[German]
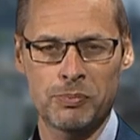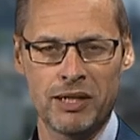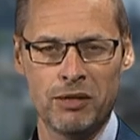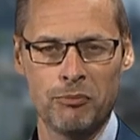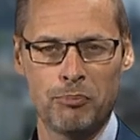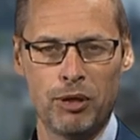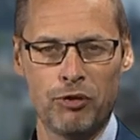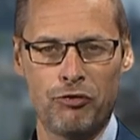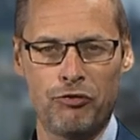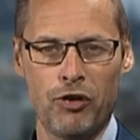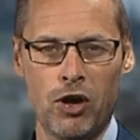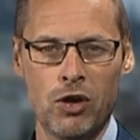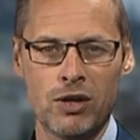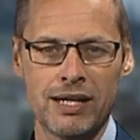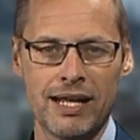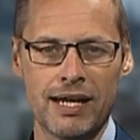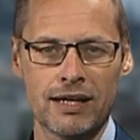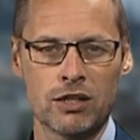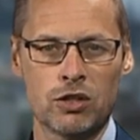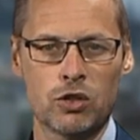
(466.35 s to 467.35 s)
bei den
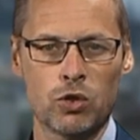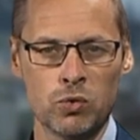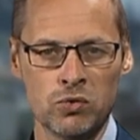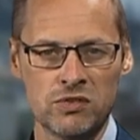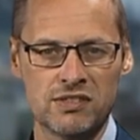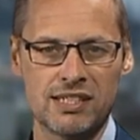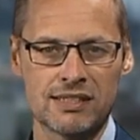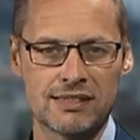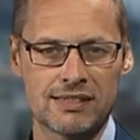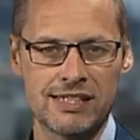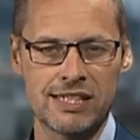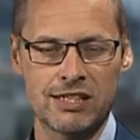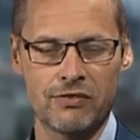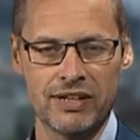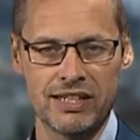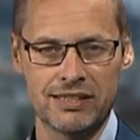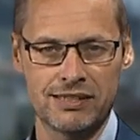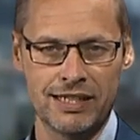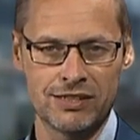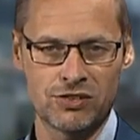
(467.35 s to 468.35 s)
PV-Anlagen grundsätzlich
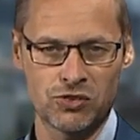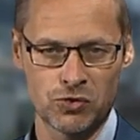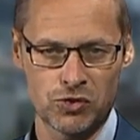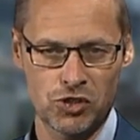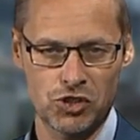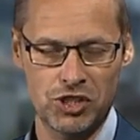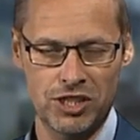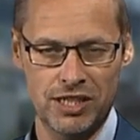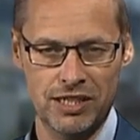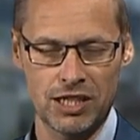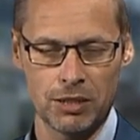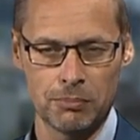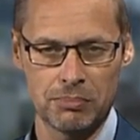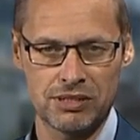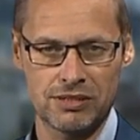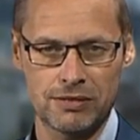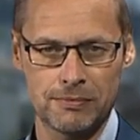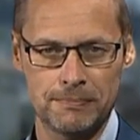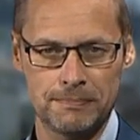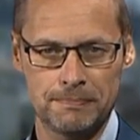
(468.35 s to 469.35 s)
Qualitätsunterschiede
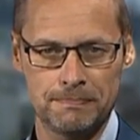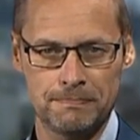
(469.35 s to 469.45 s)
gibt.